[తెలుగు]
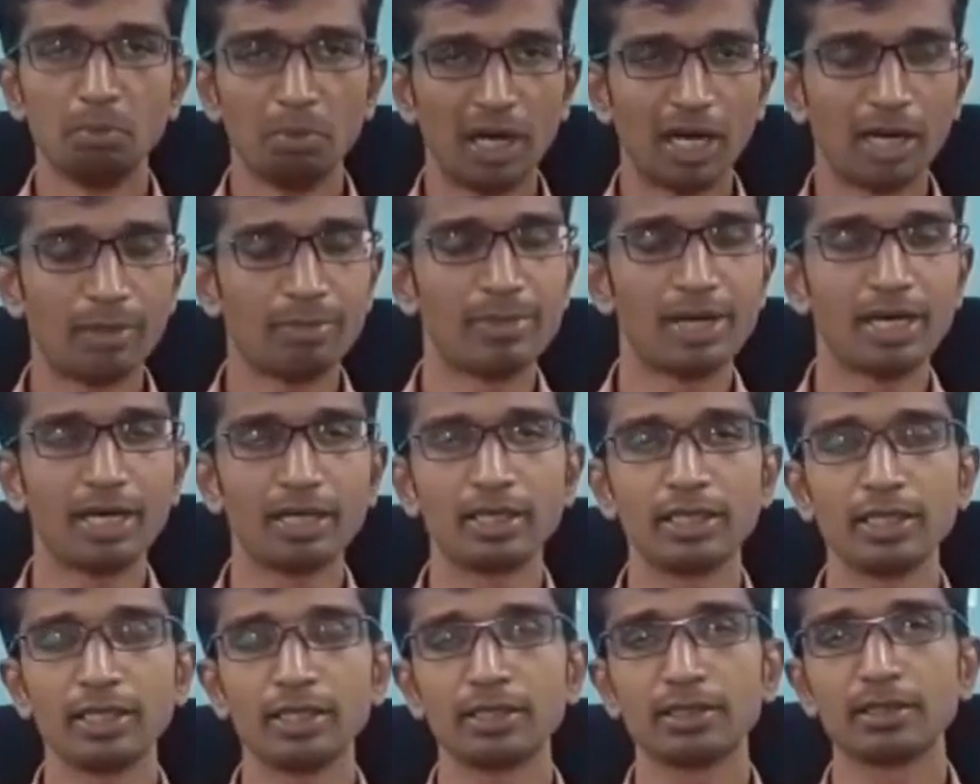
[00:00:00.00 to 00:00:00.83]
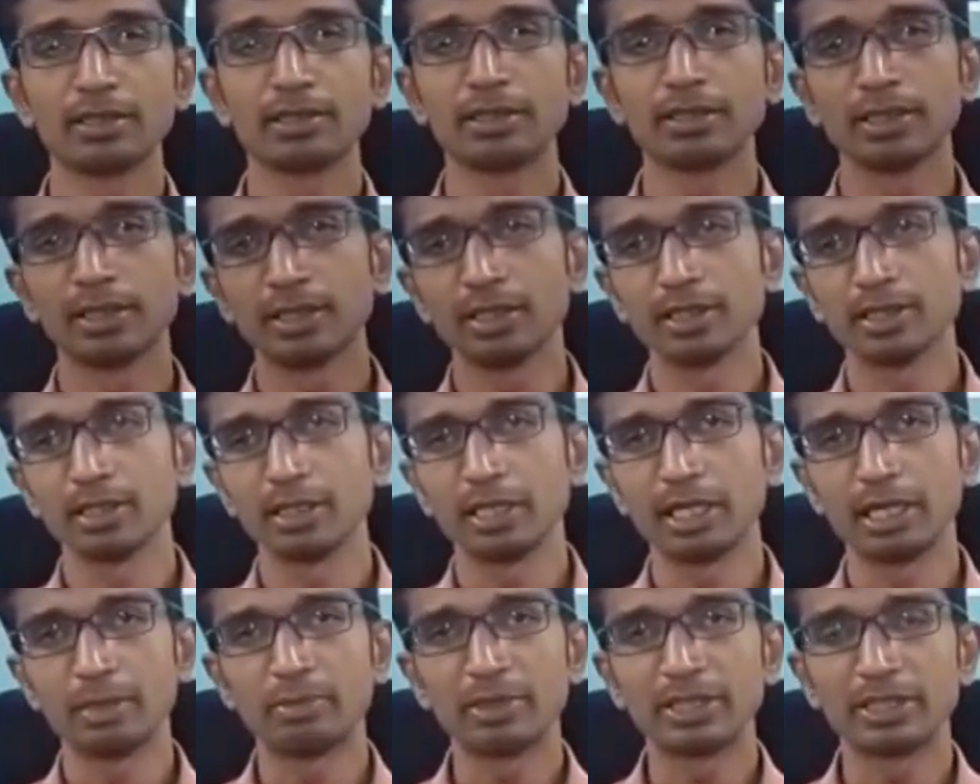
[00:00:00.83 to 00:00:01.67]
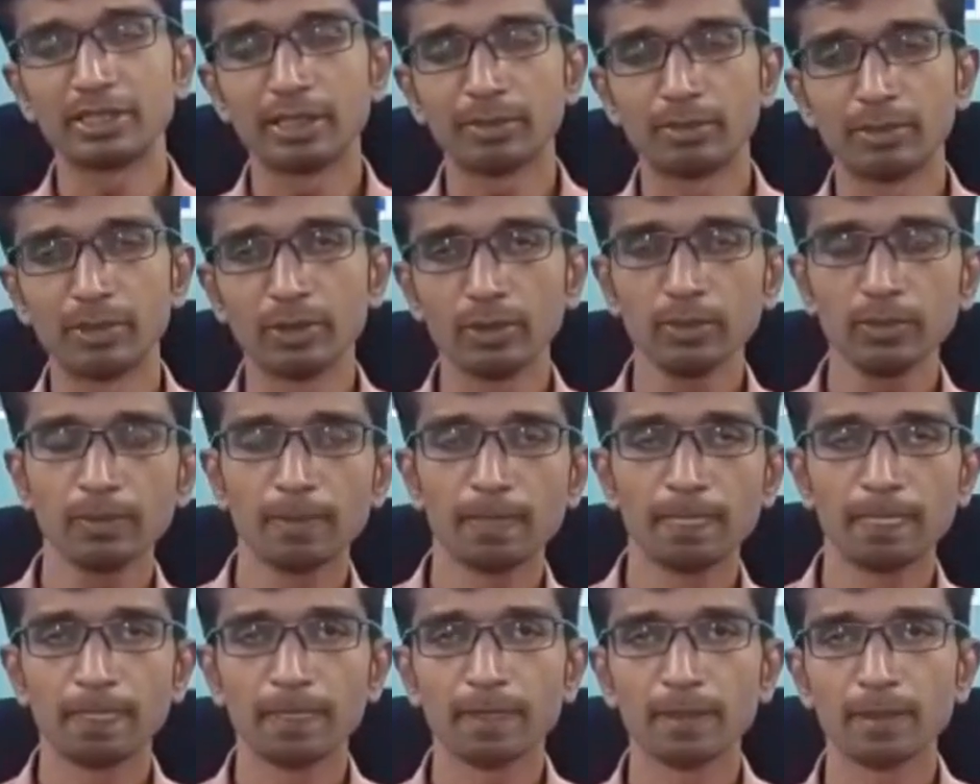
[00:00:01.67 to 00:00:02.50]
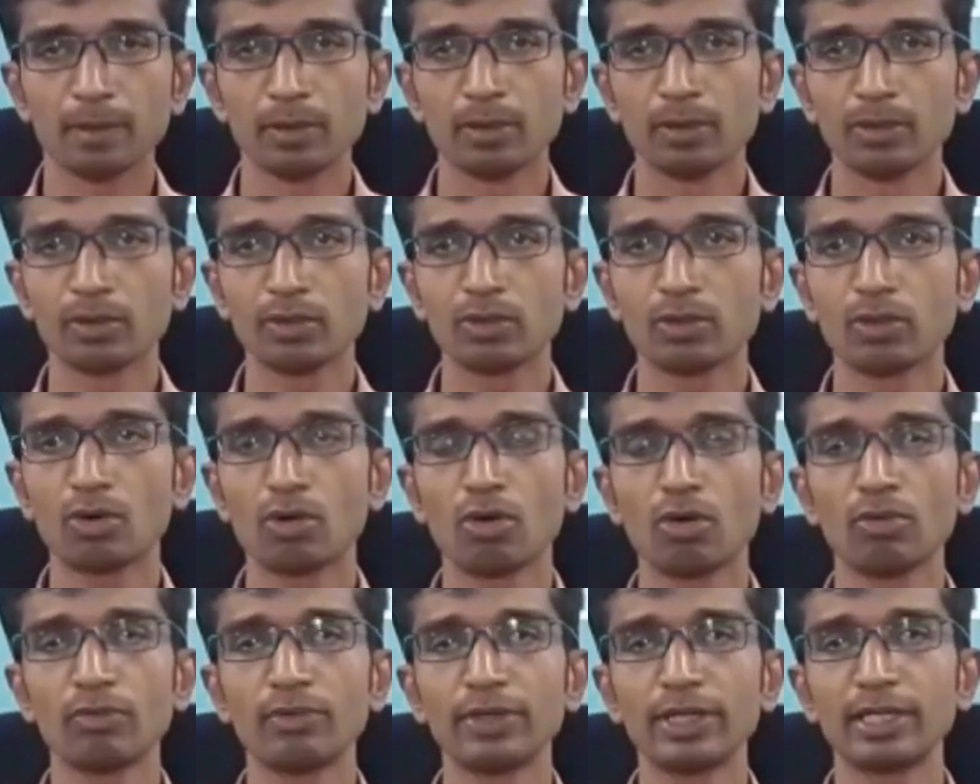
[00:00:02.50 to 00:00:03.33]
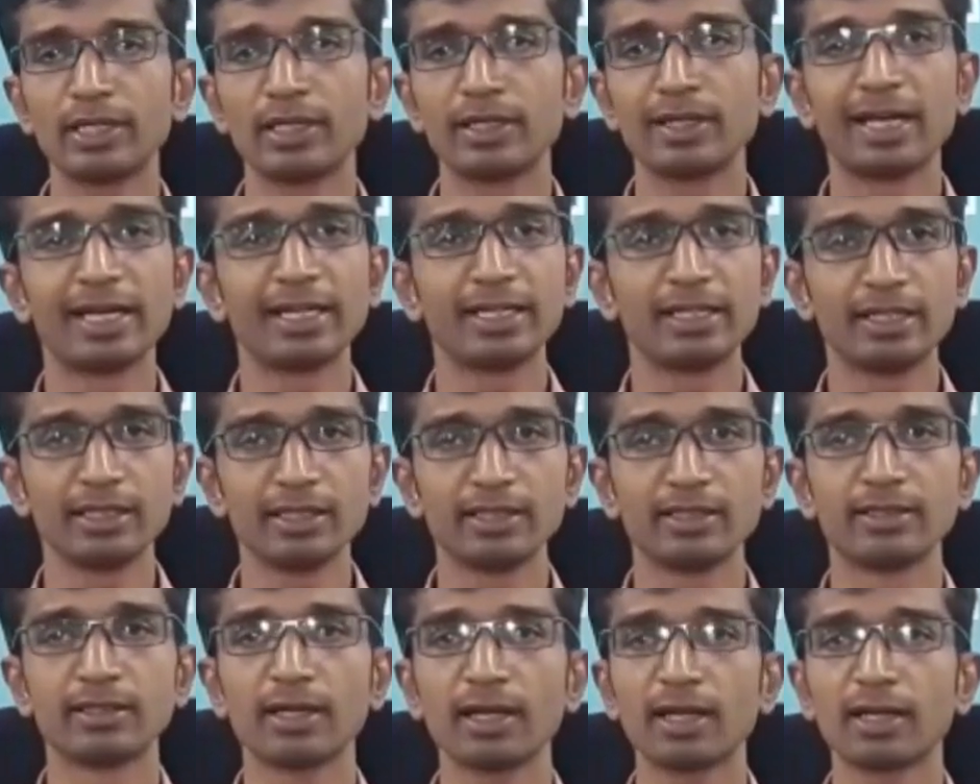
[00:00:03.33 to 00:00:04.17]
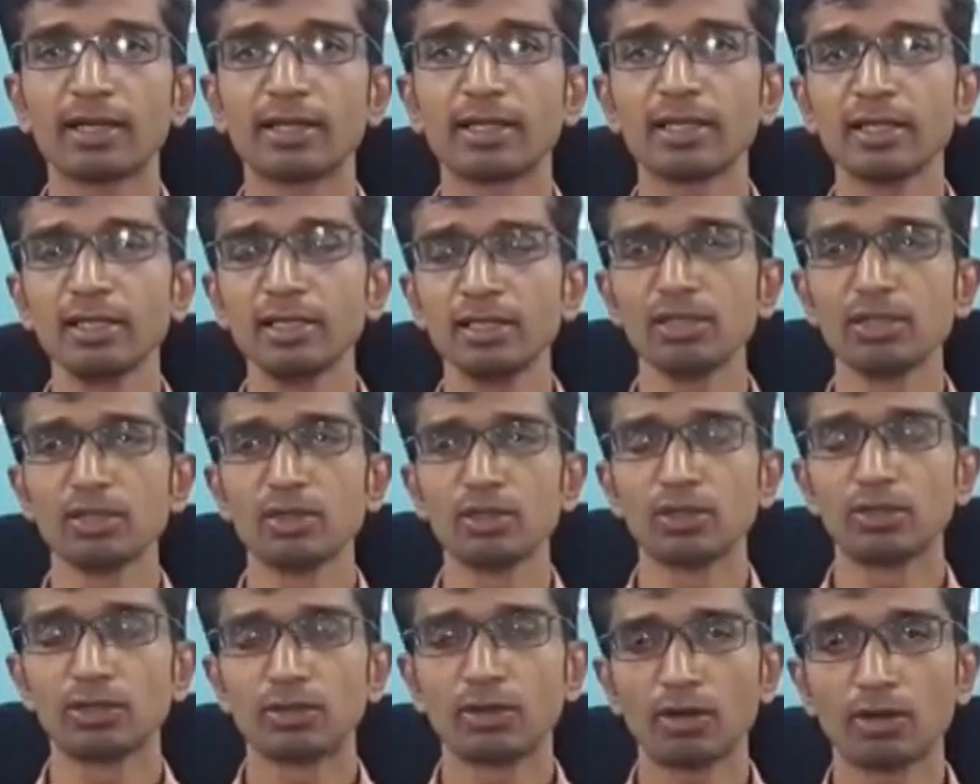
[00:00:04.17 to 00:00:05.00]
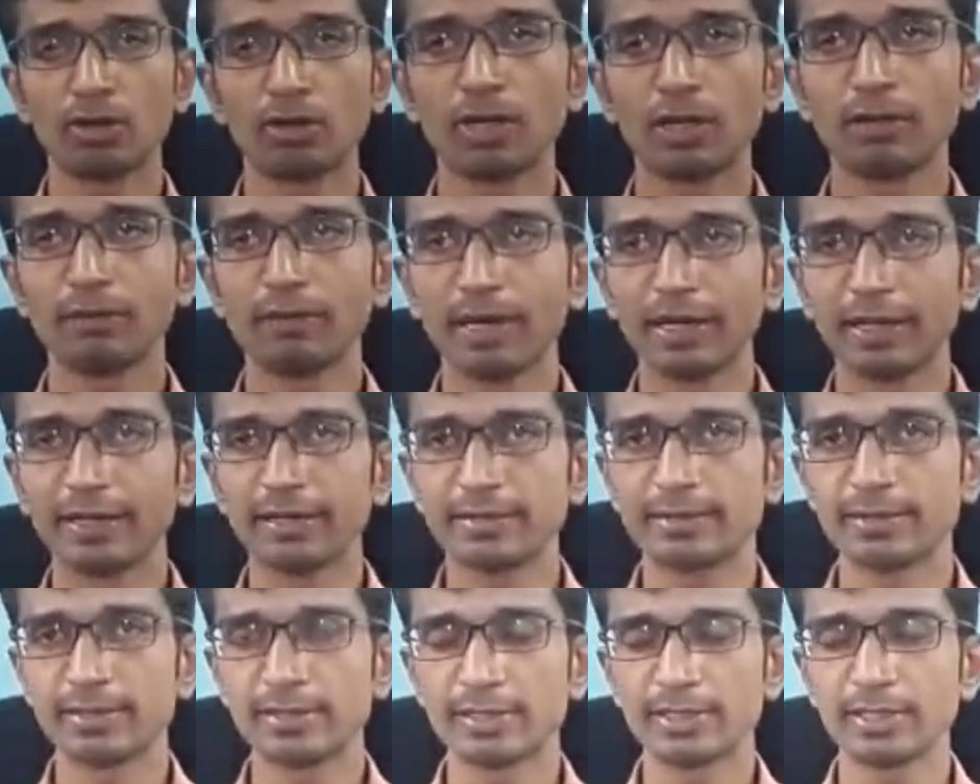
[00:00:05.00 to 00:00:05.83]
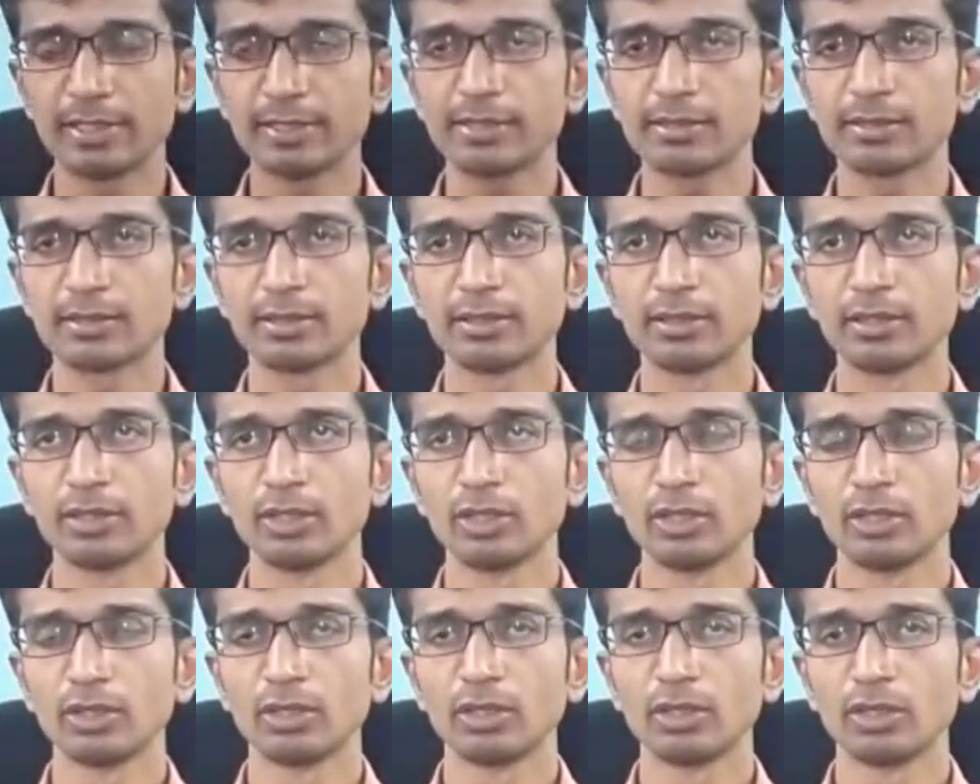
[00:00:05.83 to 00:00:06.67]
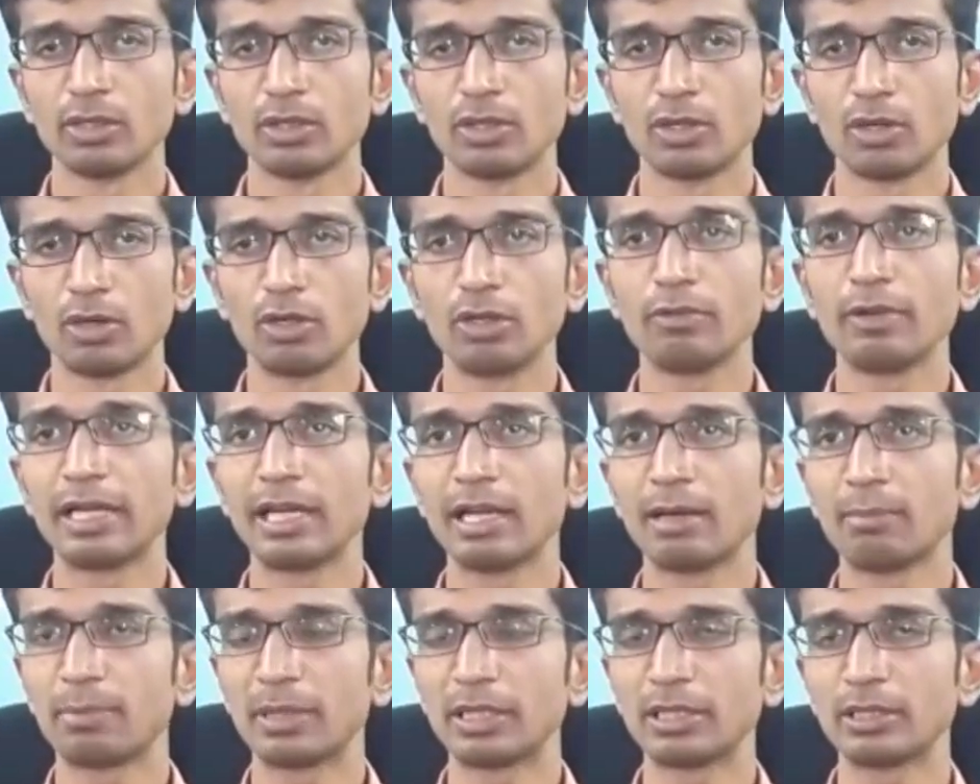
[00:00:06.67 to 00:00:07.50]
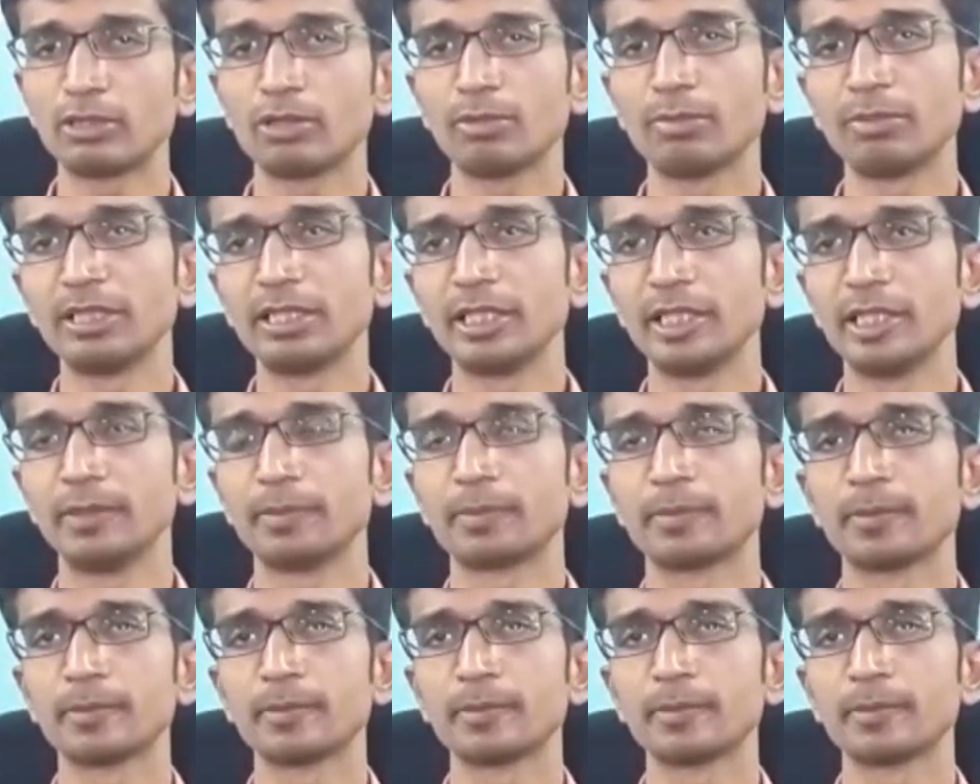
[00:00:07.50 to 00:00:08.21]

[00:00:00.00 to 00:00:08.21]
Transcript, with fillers: మహమ్మారి నేపథ్యంలో కోవిడ్ నైన్టీన్ అంటే కరోనా వైరస్ డిసీజ్ రెండు వేల పంతొమ్మిది